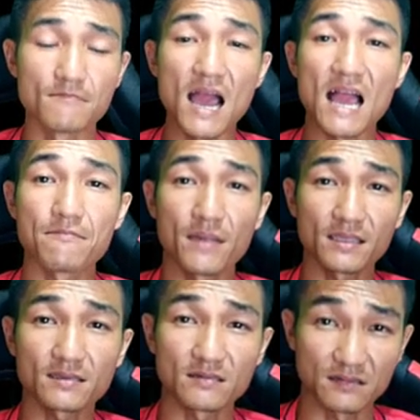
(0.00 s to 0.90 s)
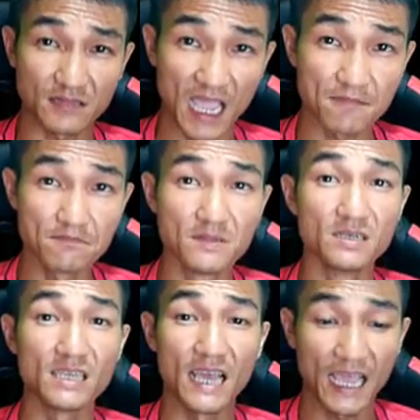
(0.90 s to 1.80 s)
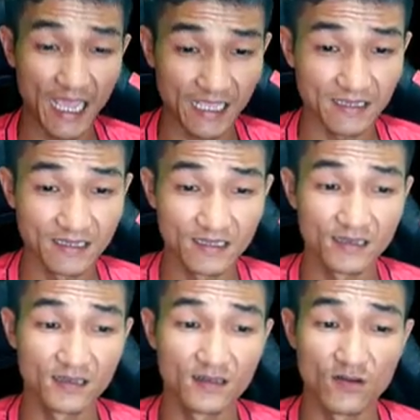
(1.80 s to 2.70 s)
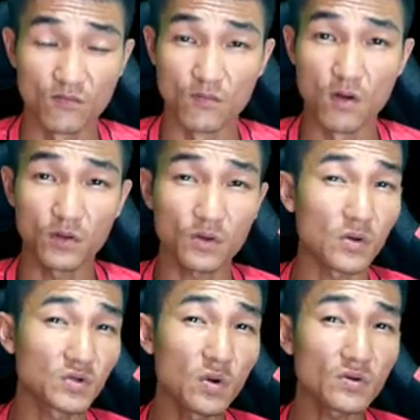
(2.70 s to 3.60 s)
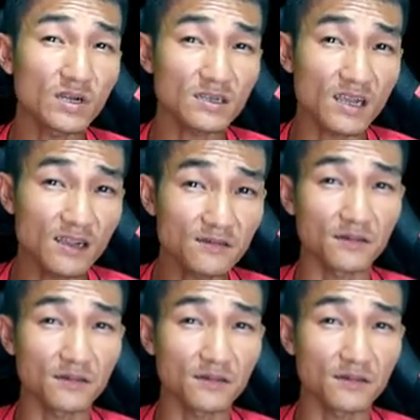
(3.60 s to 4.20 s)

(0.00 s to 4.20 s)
3m82 một cái con số rất ấn